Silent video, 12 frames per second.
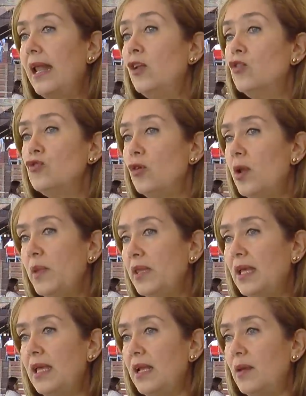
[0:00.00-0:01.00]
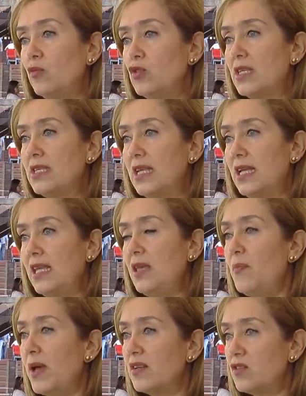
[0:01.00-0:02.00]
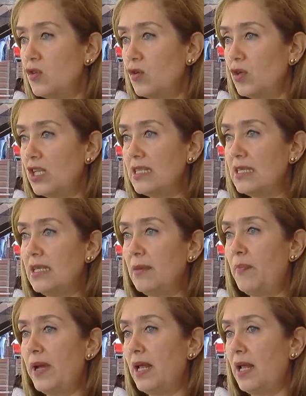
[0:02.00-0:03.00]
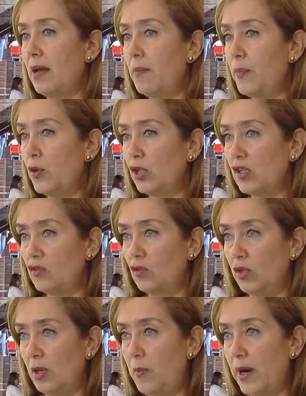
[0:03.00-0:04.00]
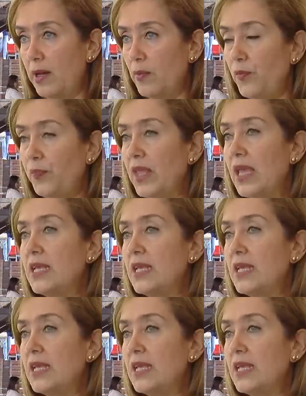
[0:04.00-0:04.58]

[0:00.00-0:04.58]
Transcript: No solamente queremos hacer inversiones para protección del páramo,